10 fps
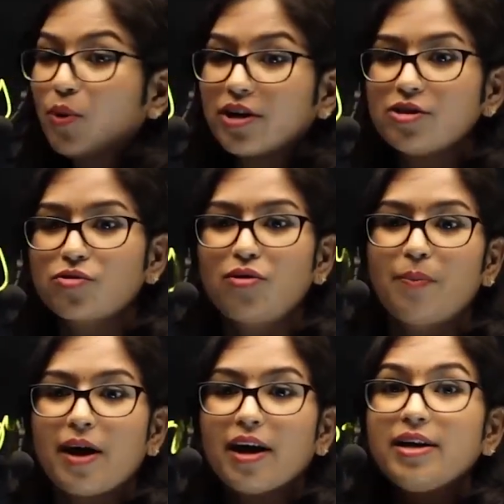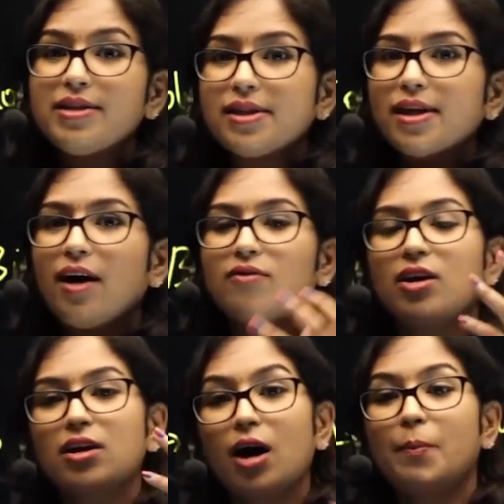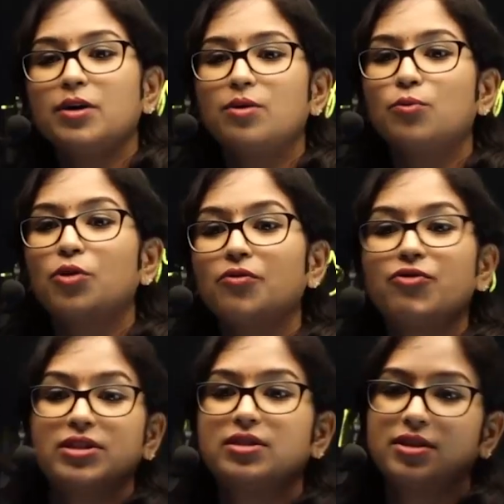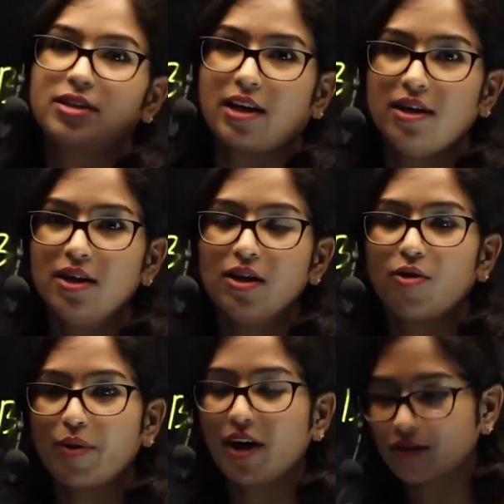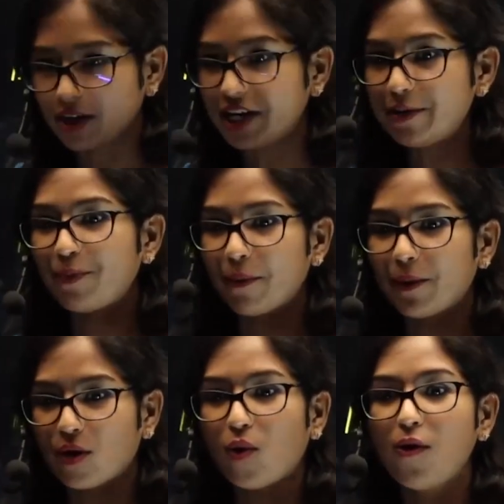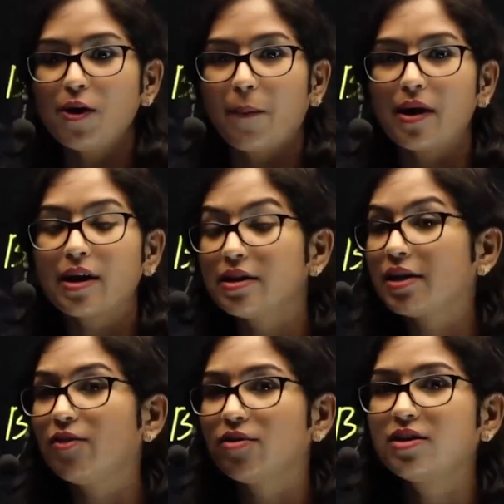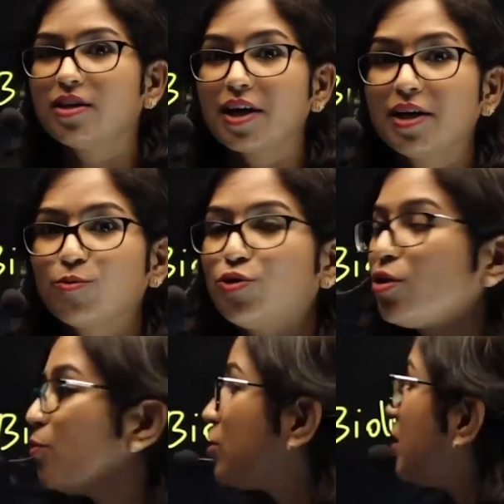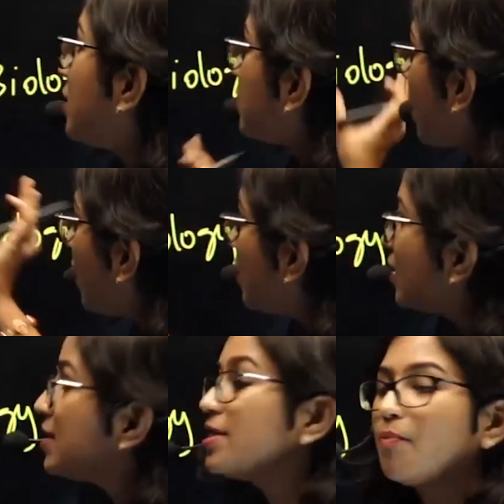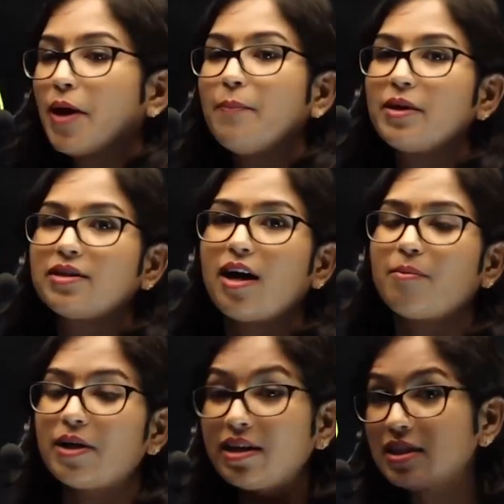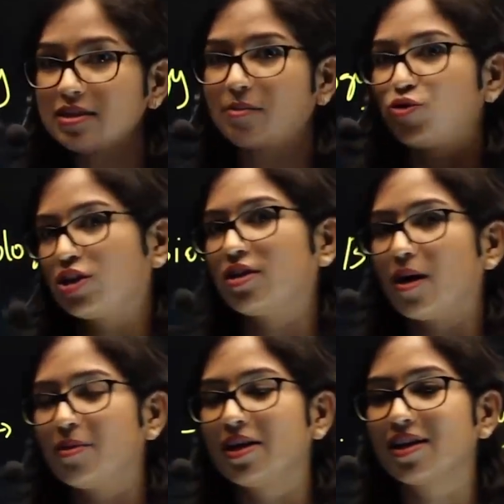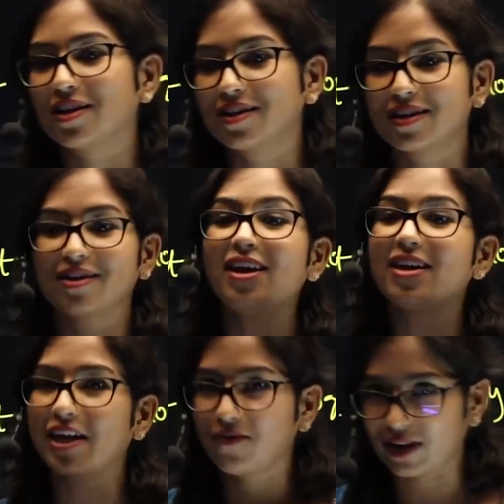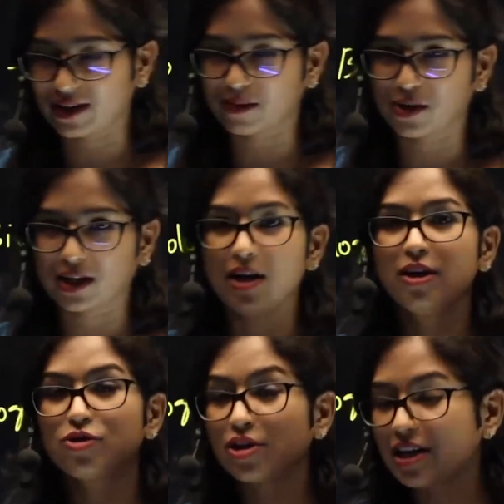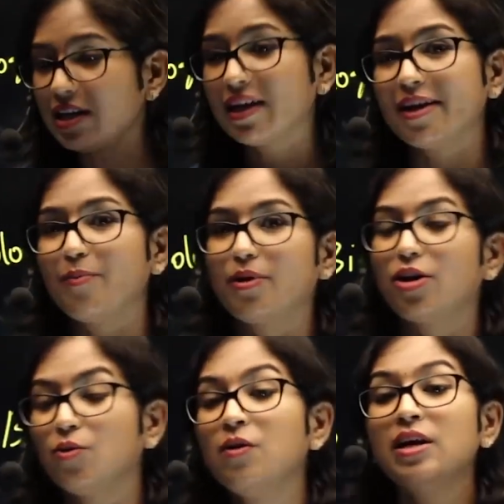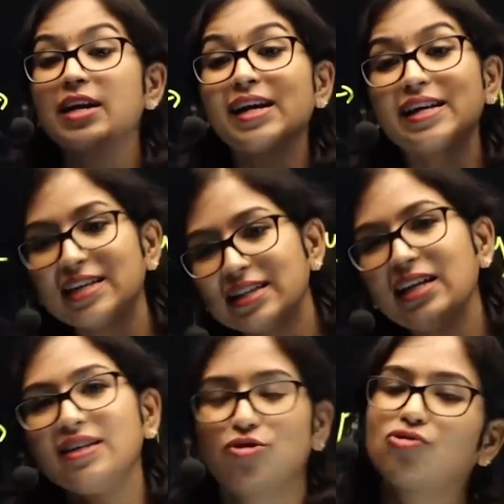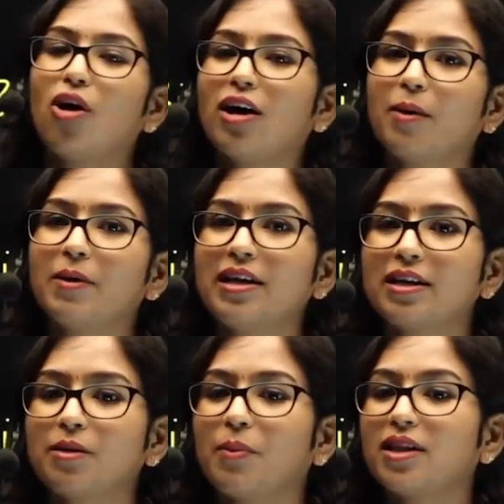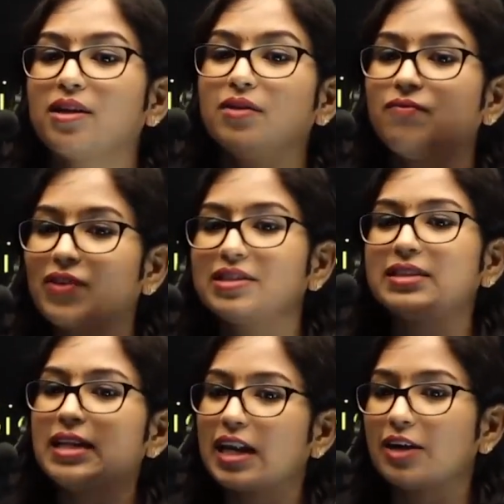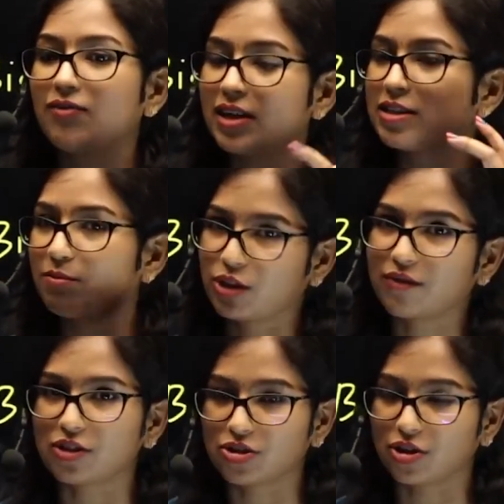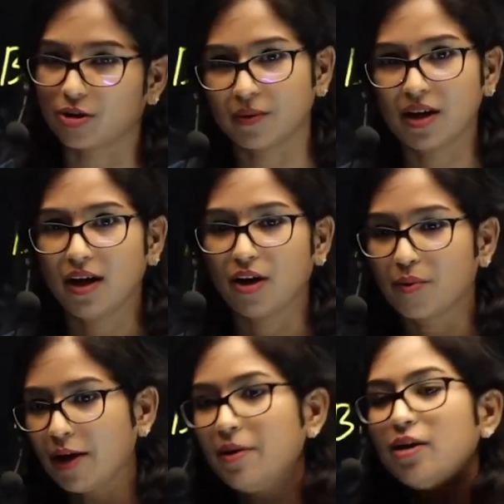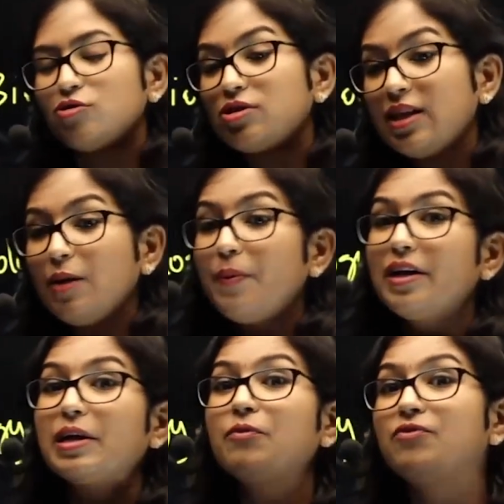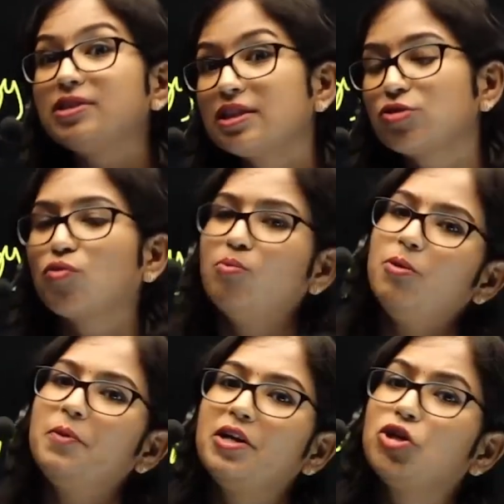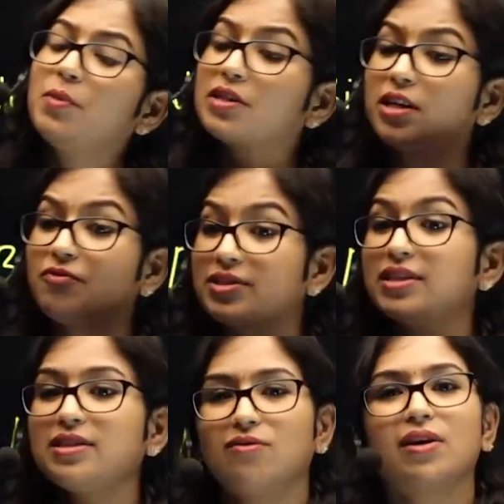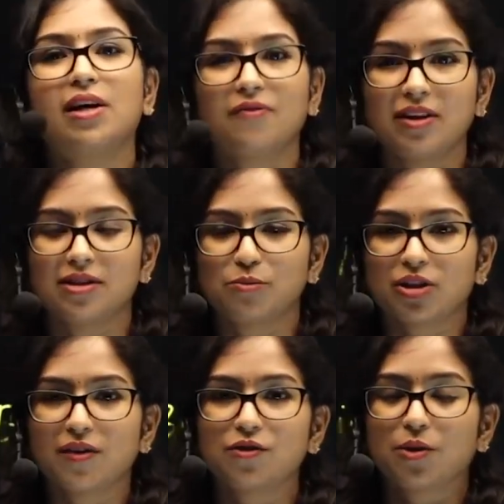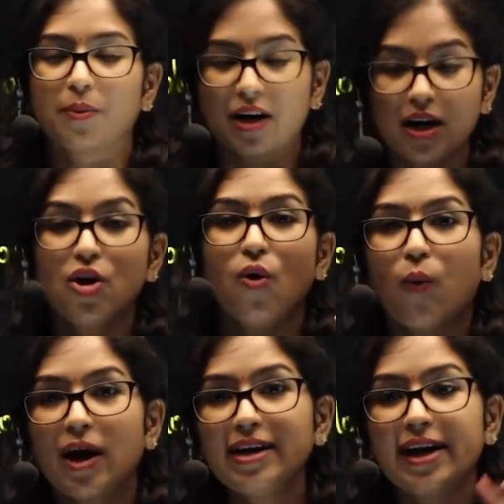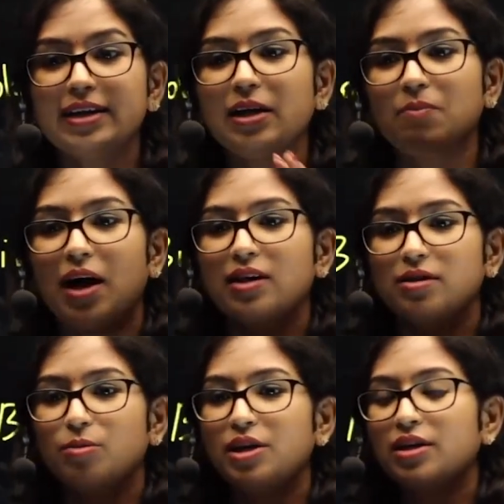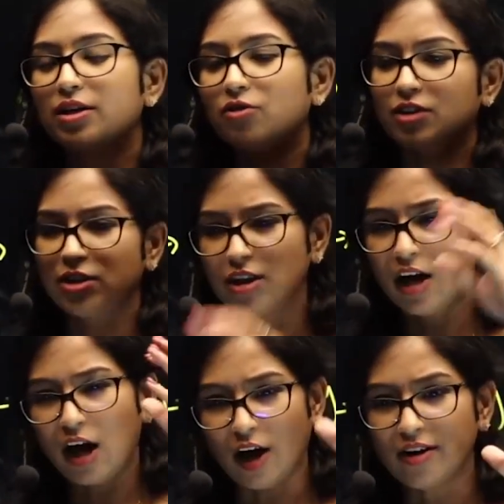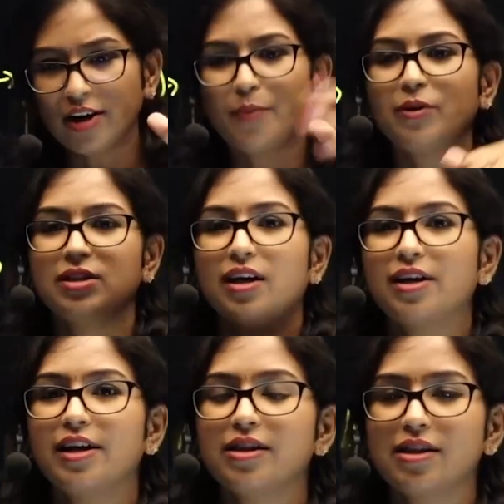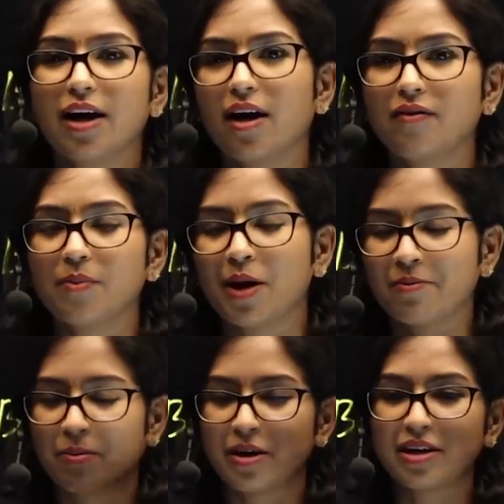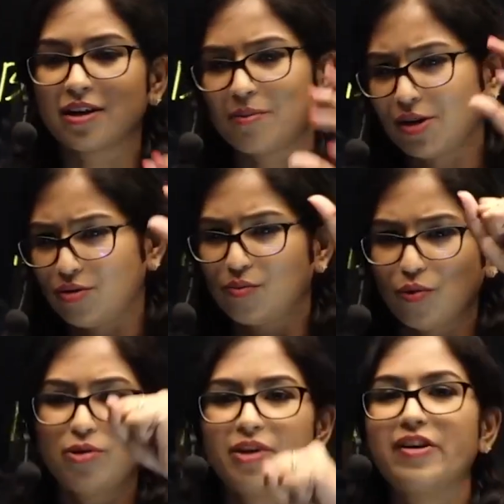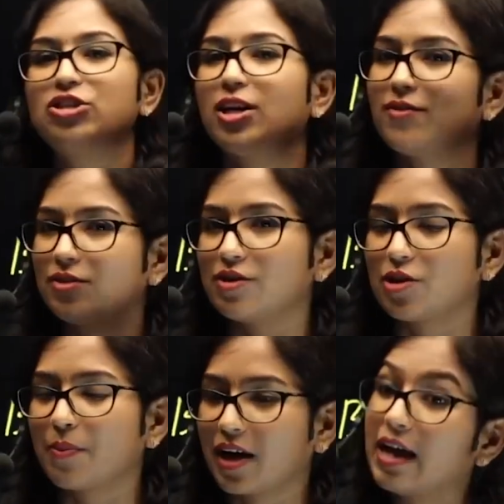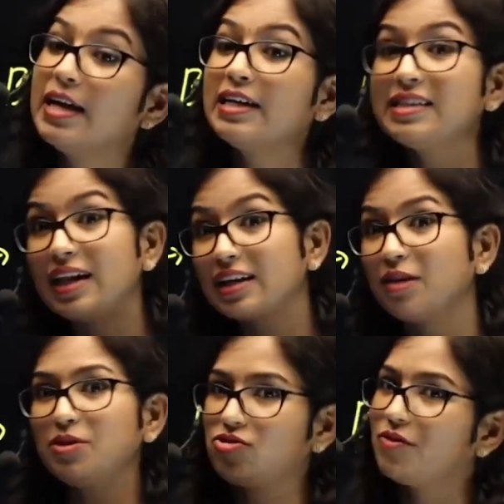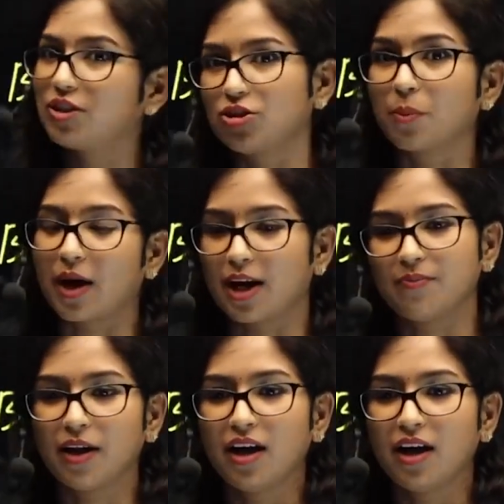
இம்பார்ட்டன்ஸ் கொடுப்பாங்க இதுதான் அவங்கள காப்பாற்ற போகிற ஃபஸ்ட் திங் ஓகே அவங்க நீட் பேப்பரை ஹோல்டு பண்ணுறதுக்கே அவங்களுக்கு தைரியம் கொடுக்க போகிறது என்னது தான் இந்த பேப்பர் தான் அப்படி இந்த சப்ஜெக்ட் தான் அப்படிங்கிற இருக்கிறது தான் லைஃப் லைன் சப்ஜெக்ட் ஸோ நீங்கள் என்ன பண்ணணும் நீங்கள் எதில் ஸ்ட்ராங் அப்படிங்கிறத பார்த்துட்டு வந்து ஃபஸ்ட்டு லைஃப் லைன் சப்ஜெக்ட் வச்சுருக்கணும் ஓகே ஸோ சில பேருக்கு ஃபிசிக்ஸ் ரொம்ப பிடிக்கும் அதனால் ஃபிசிக்ஸ் அவங்க லைஃப் லைன் சப்ஜெக்டாக வச்சுருப்பாங்க ஒன் எயிட்டி மார்க்ஸ் அப்படிங்கிறது வந்து ஹண்ட்ரட் பர்சன்ட் நான் எடுத்தே ஆவேன் மேம் அப்படிங்கிற மாதிரி ஒரு மோட்டிவேஷனில் வந்து வச்சுருப்பாங்க சிலர் கெமிஸ்ட்ரி வச்சுருப்பாங்க